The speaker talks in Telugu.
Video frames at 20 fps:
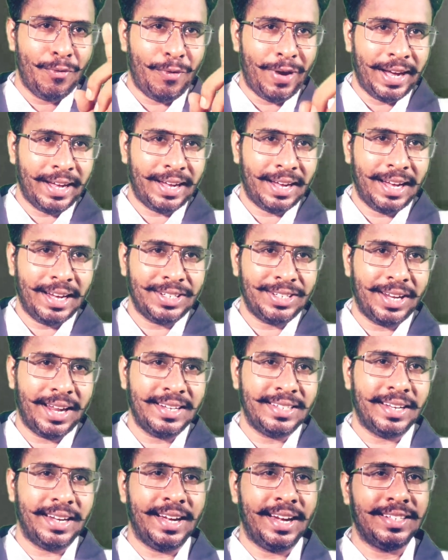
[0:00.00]
వెంటనే
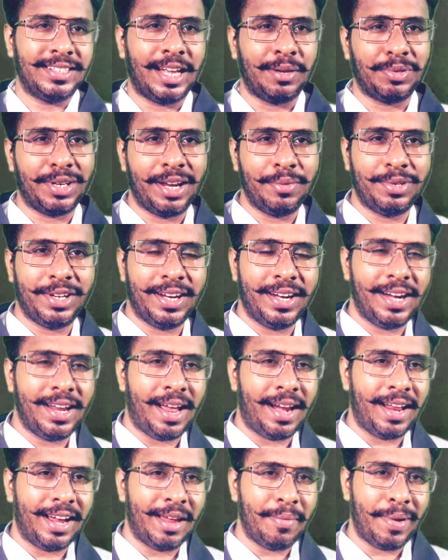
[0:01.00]
షేర్ చేయండి సబ్స్క్రైబ్ చేయండి
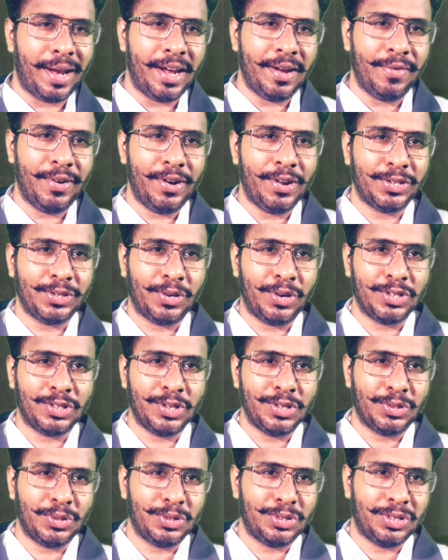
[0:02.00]
అలాగే మరిన్ని వీడియోస్ కోసం